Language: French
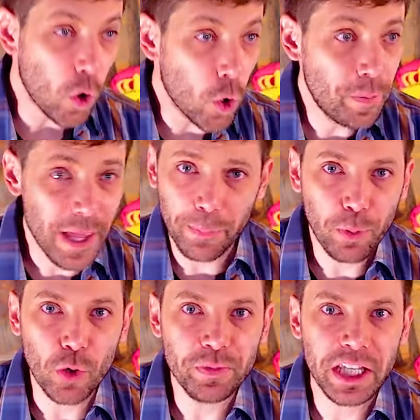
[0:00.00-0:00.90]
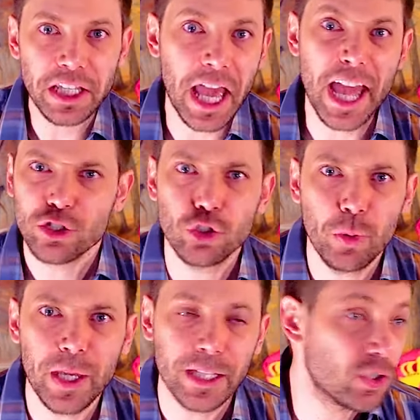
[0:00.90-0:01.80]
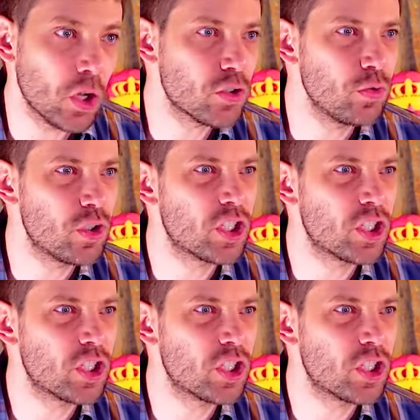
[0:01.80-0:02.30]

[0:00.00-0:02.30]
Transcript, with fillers: Robert Ier est tué dans une